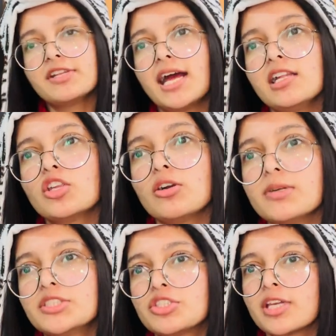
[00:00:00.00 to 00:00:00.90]
फिलहाल नौ
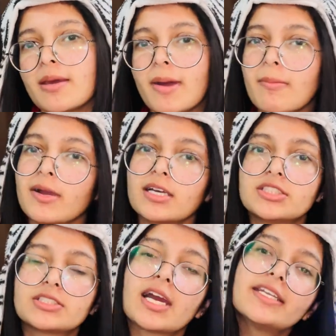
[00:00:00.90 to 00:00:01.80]
बज चुके हैं पापा
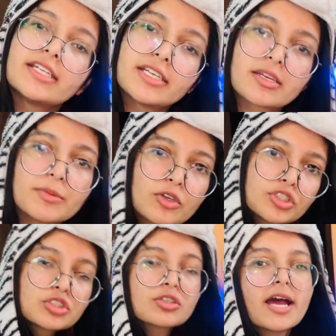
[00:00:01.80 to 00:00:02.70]
का डिनर भी हो
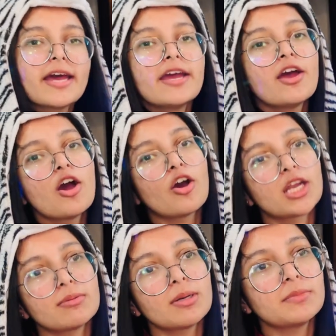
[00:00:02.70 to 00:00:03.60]
चुका है
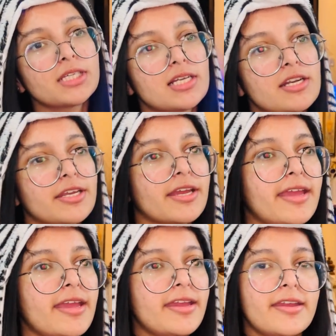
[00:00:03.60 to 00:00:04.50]
और अब हम निकल
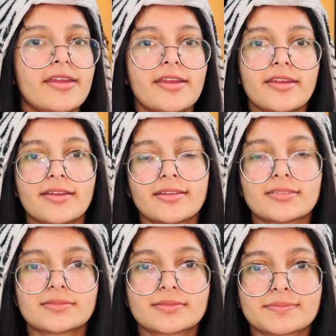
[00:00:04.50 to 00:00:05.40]
रहे हैं
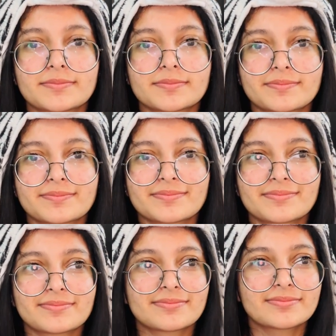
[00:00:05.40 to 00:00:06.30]
कहा जा रहे हैं
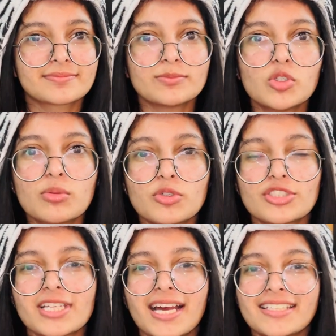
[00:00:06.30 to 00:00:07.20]
हम
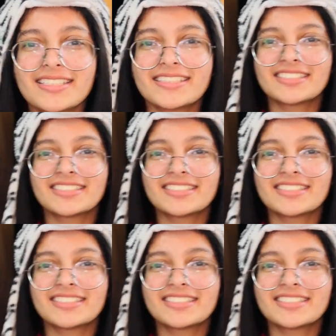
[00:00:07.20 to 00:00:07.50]
मोमोज खाने